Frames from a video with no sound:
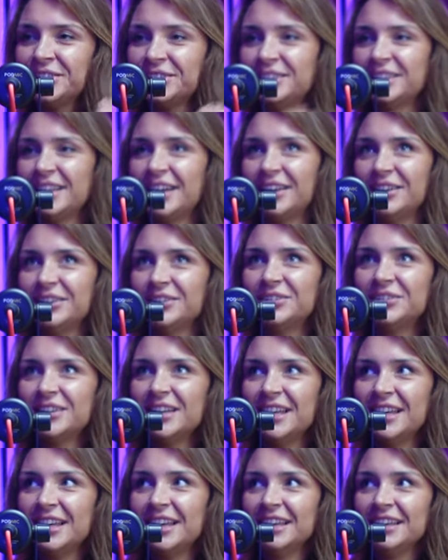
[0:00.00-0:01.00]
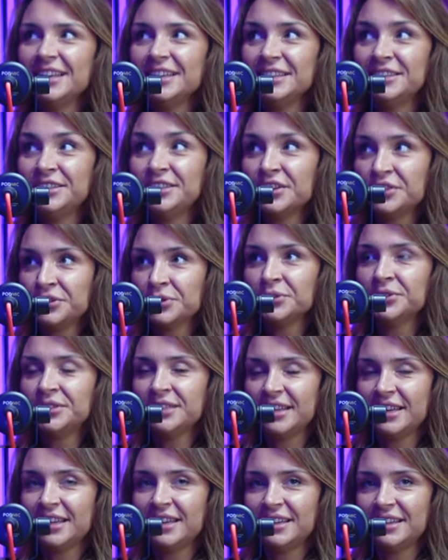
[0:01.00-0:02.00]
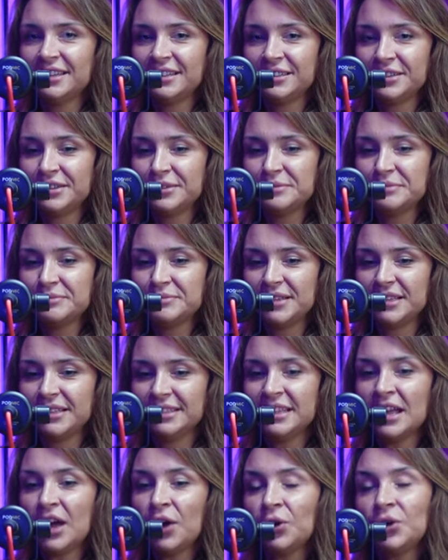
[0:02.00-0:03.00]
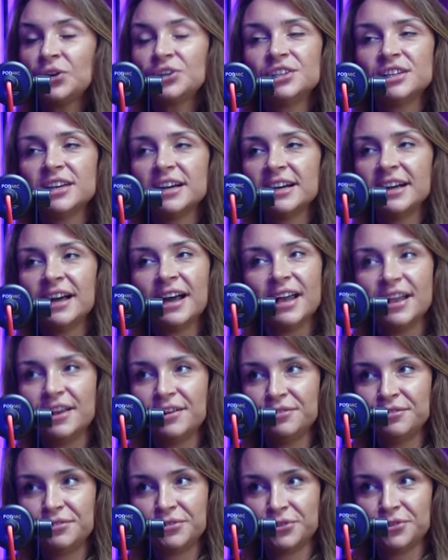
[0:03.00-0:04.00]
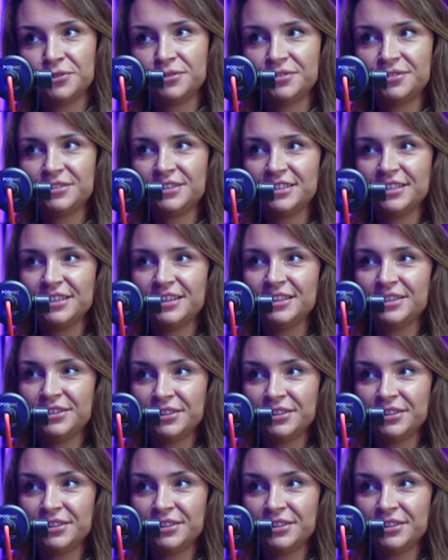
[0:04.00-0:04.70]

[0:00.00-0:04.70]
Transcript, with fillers: dostają i cieszą się tym na oczach elfów, czyli